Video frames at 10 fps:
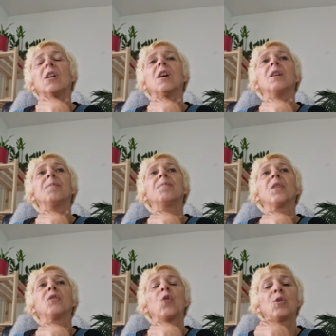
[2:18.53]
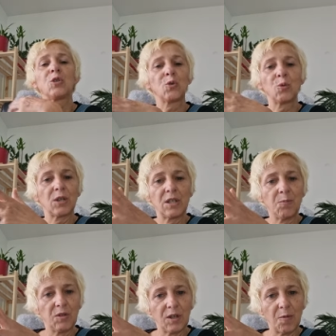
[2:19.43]

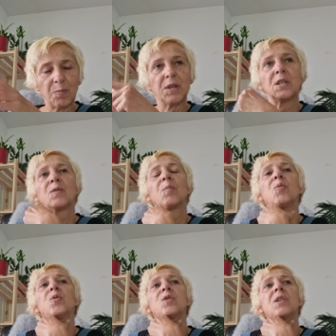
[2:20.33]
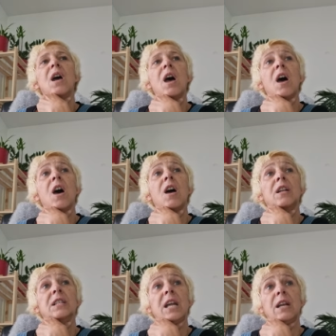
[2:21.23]
1970 ähm, hat man das verboten, äh, ah,
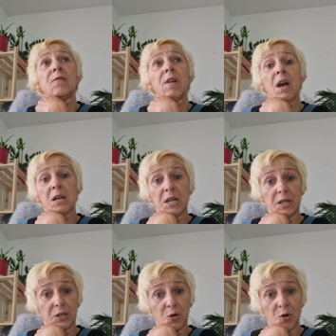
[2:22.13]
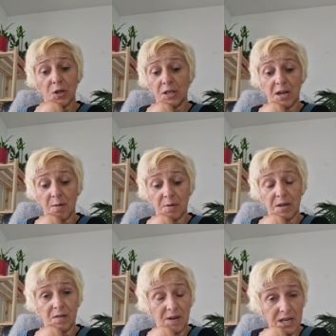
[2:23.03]
dann war das nachher dann aber
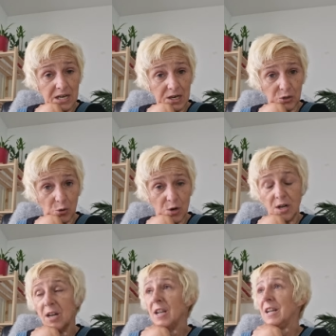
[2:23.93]
nicht weniger toll.